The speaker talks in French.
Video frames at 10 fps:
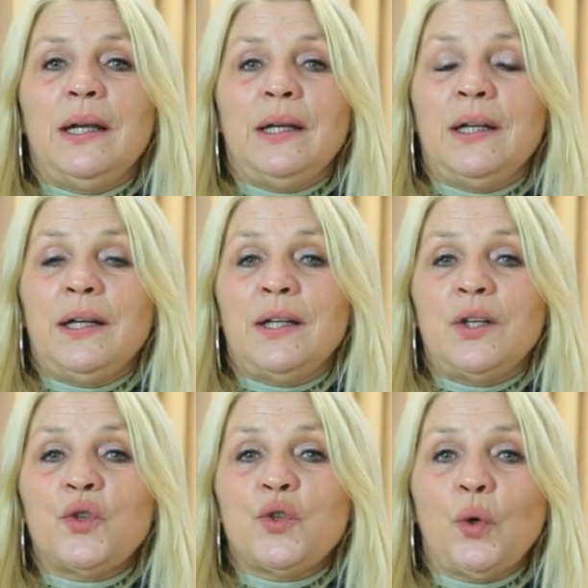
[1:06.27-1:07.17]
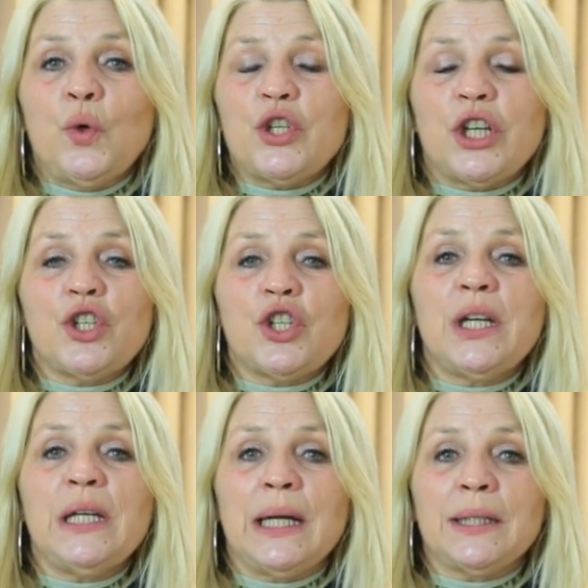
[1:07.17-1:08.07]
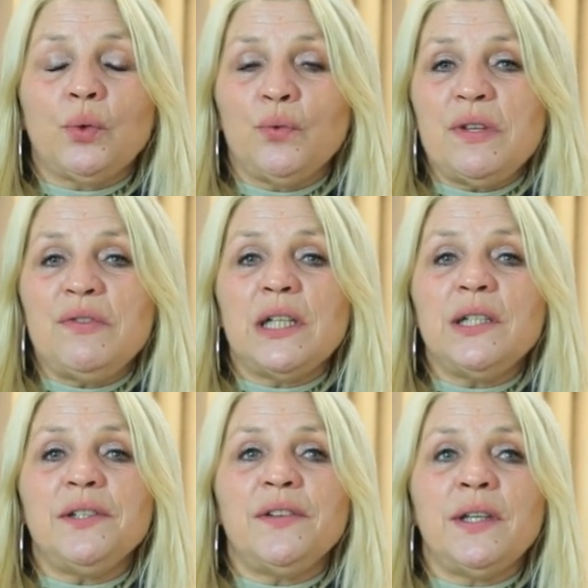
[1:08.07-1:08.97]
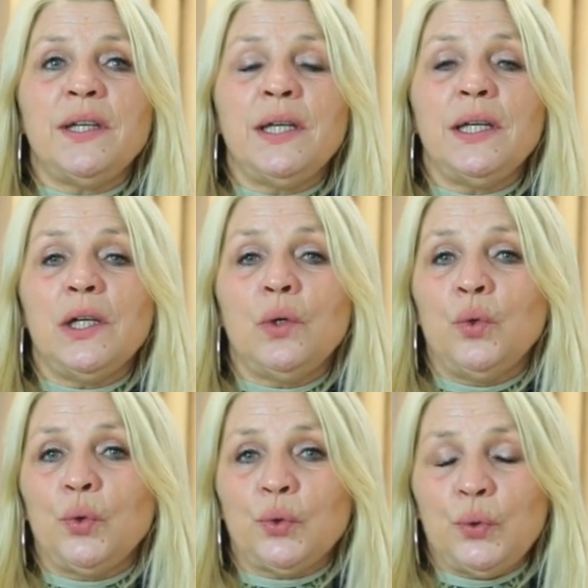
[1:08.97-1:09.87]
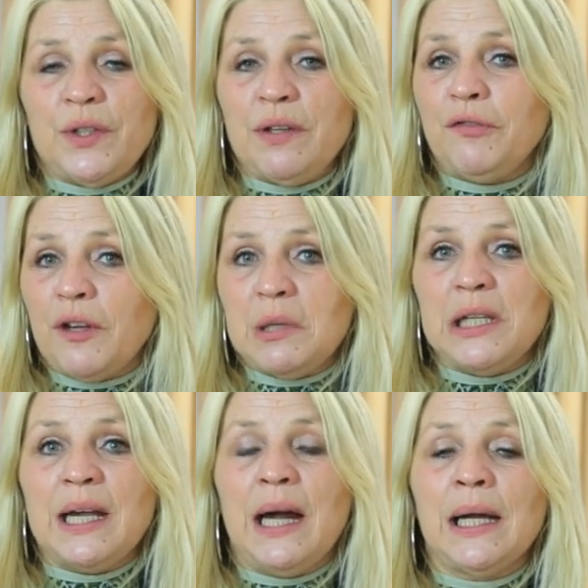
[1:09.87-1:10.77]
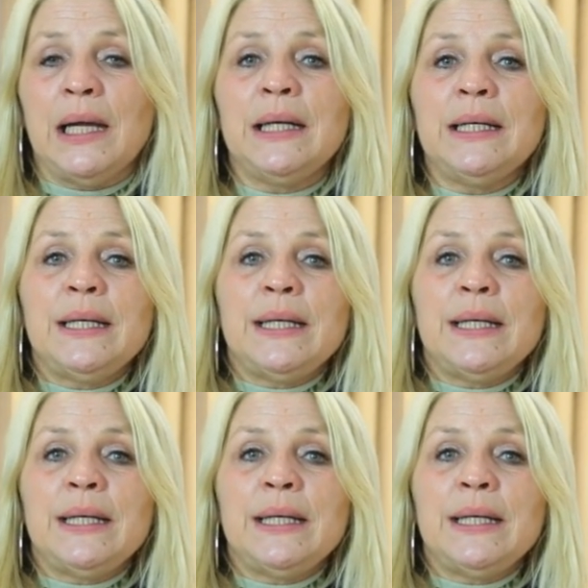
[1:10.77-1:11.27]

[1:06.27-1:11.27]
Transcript: Euh, je recherchais la convivialité, le côté familial